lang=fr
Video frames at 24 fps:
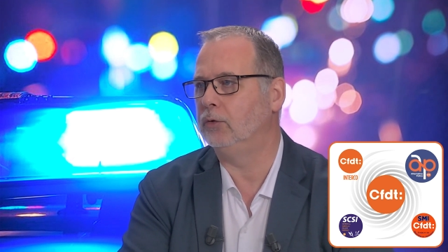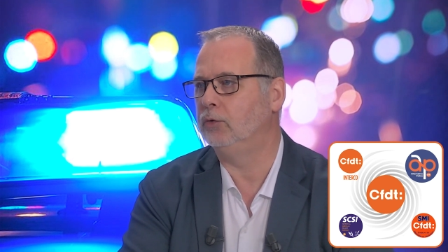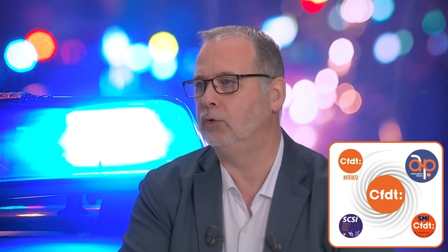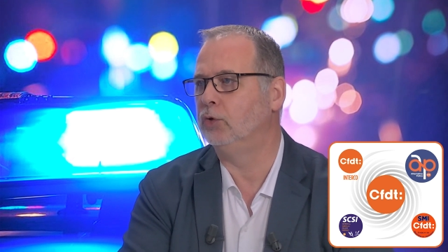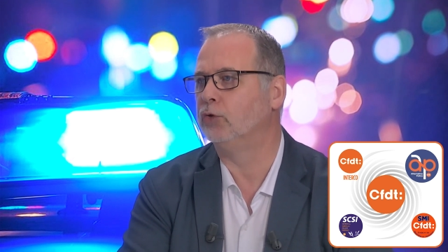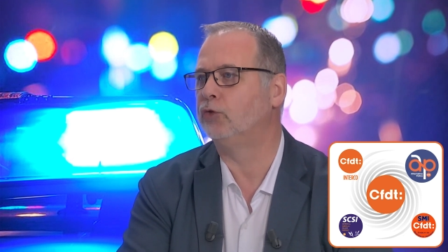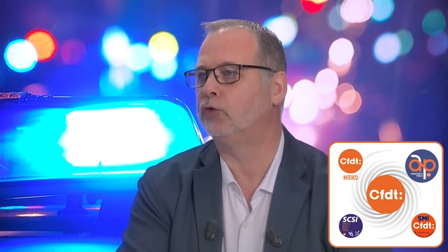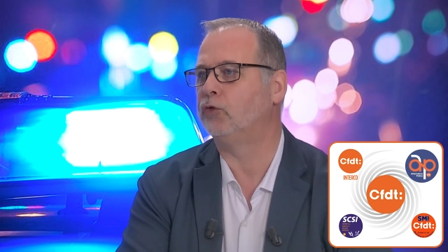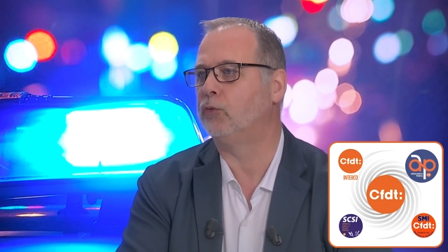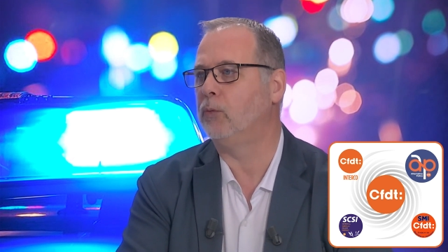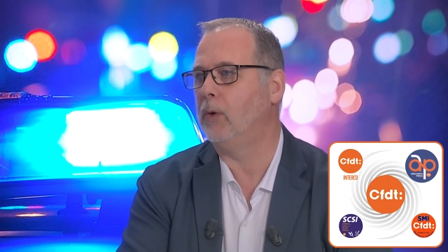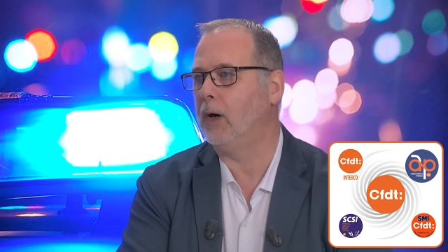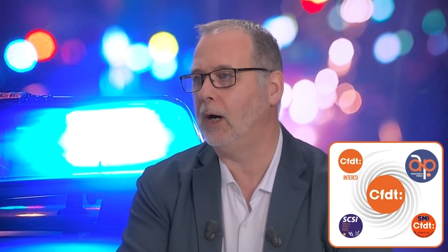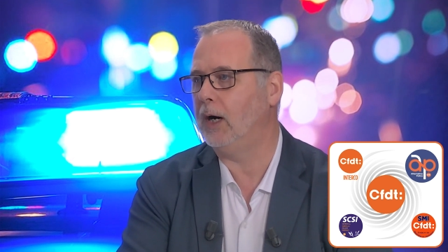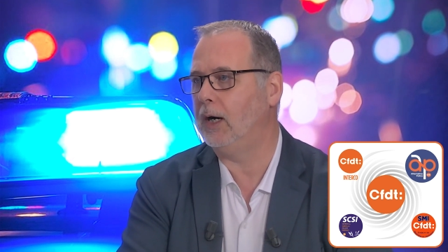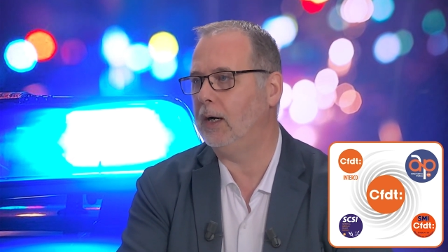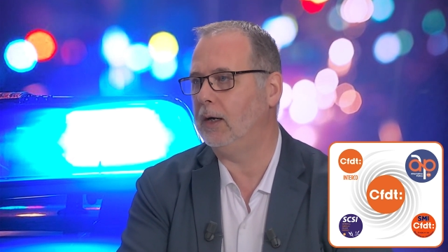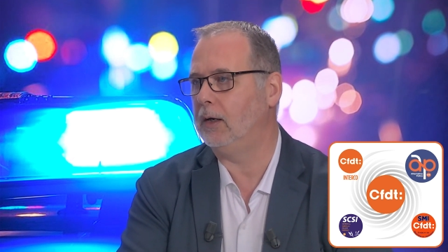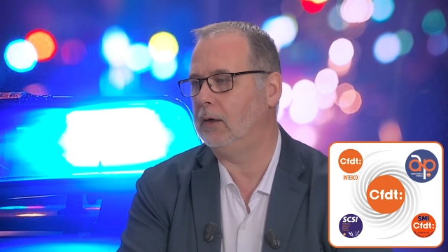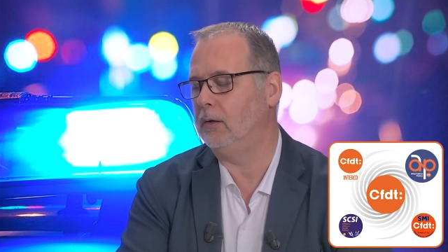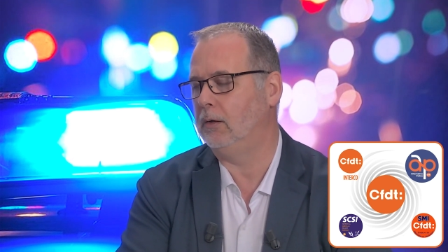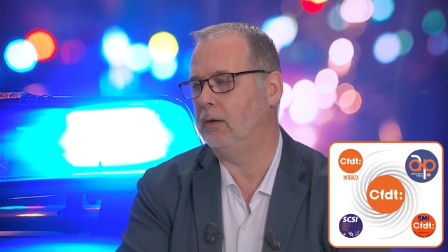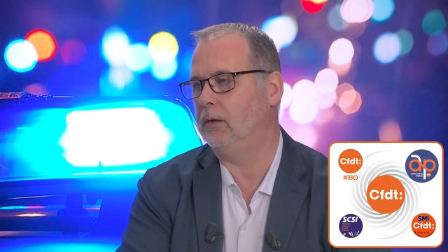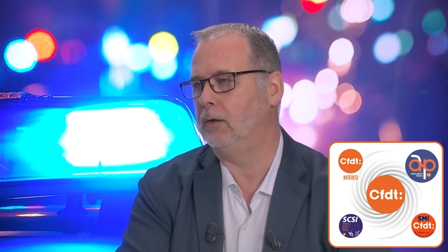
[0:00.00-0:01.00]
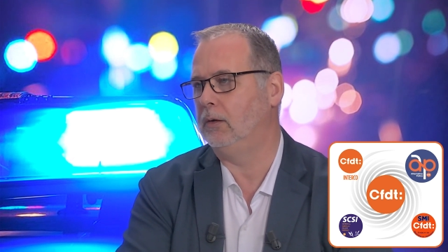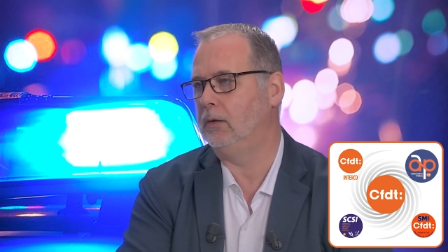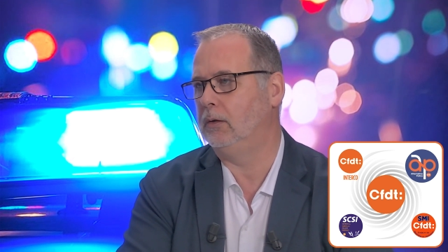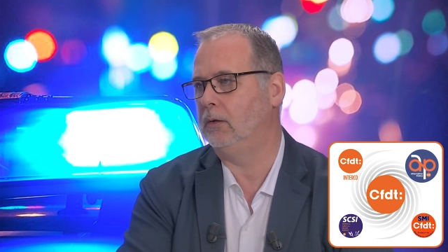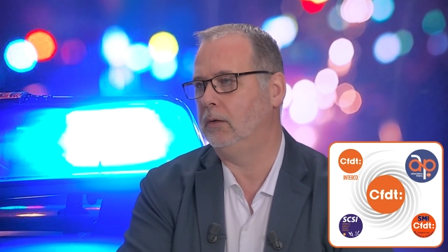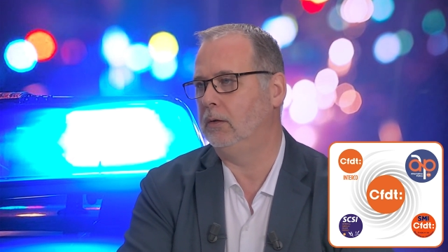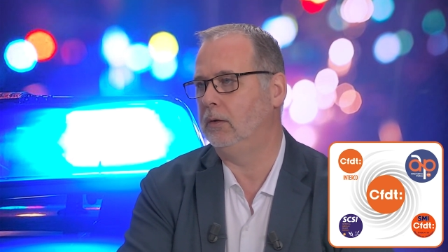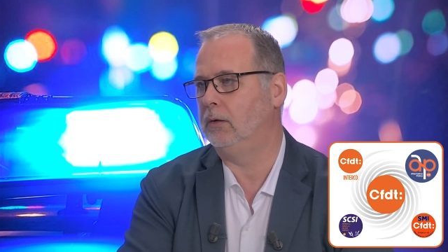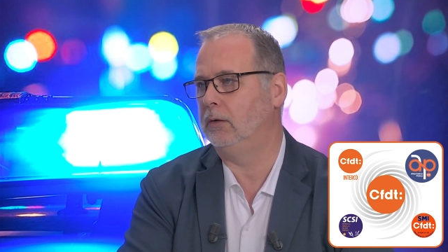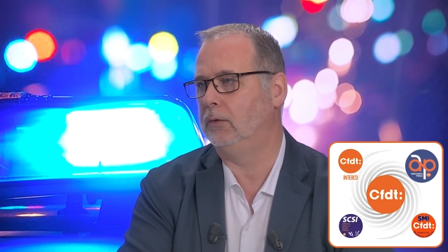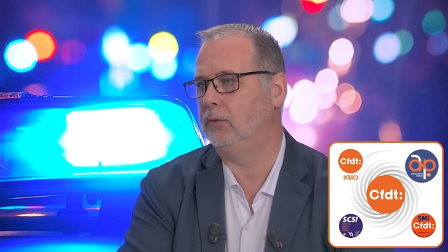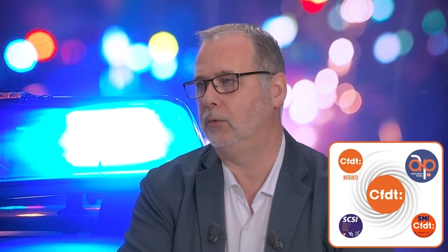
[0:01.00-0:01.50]
de choix
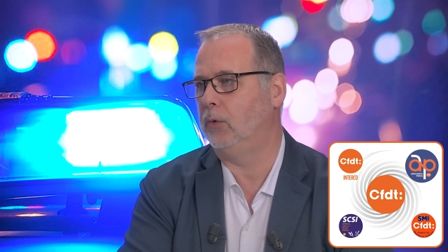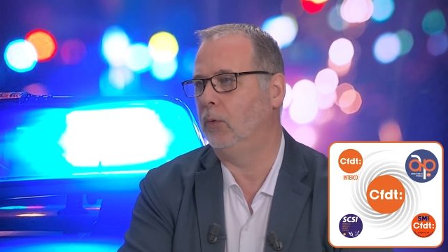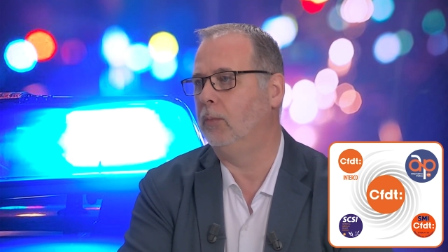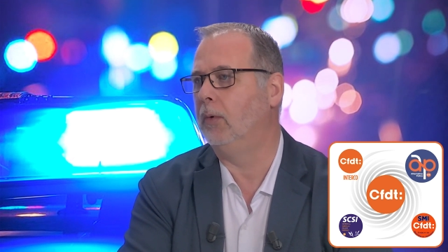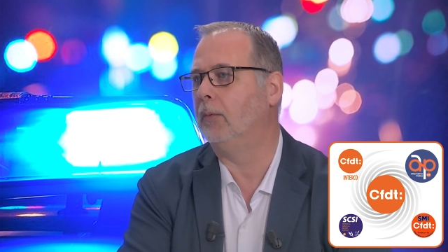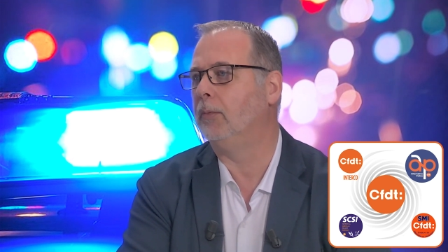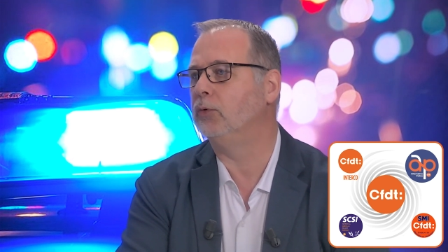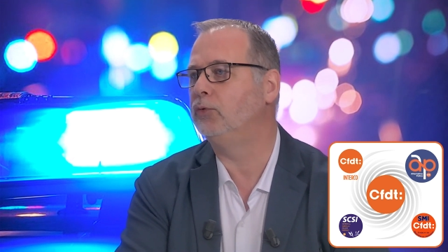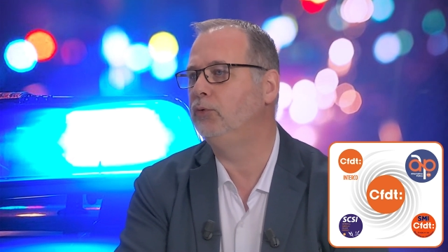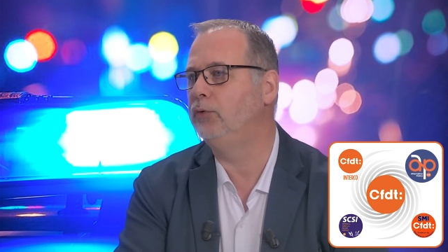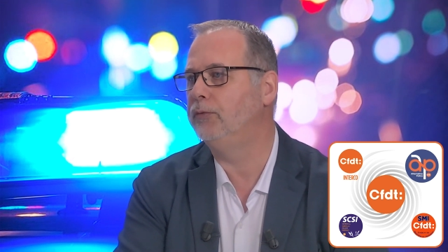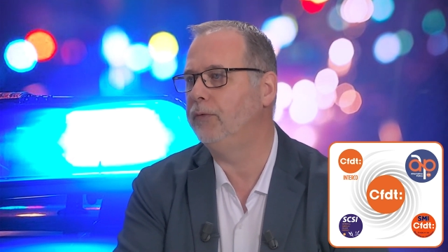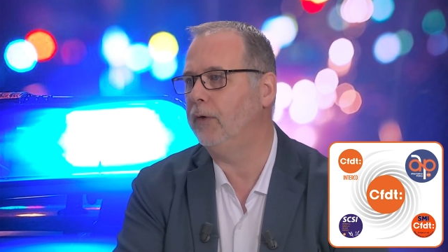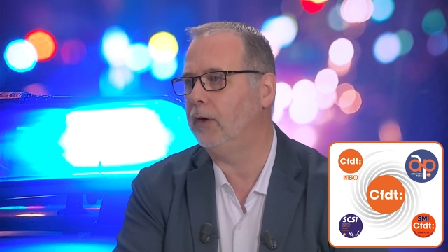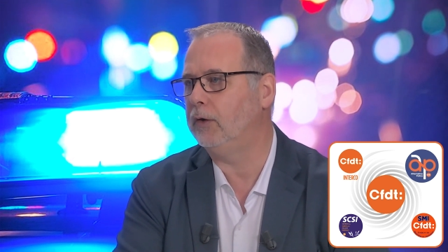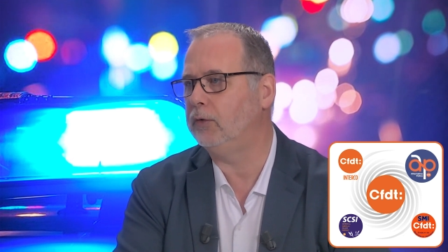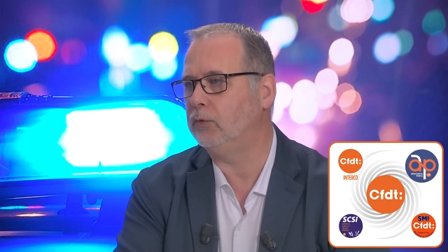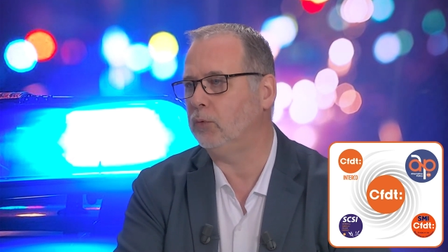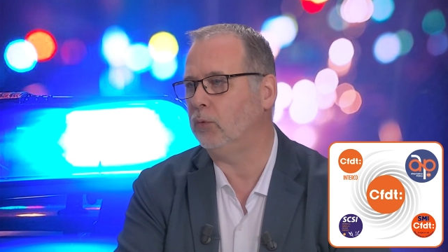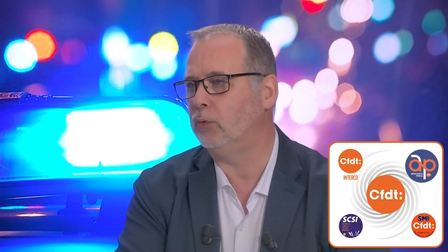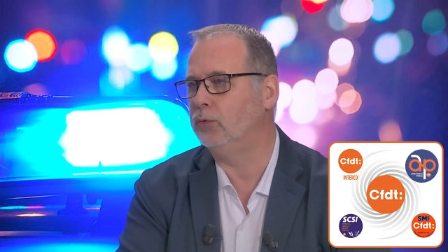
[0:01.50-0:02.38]
au moment du vote.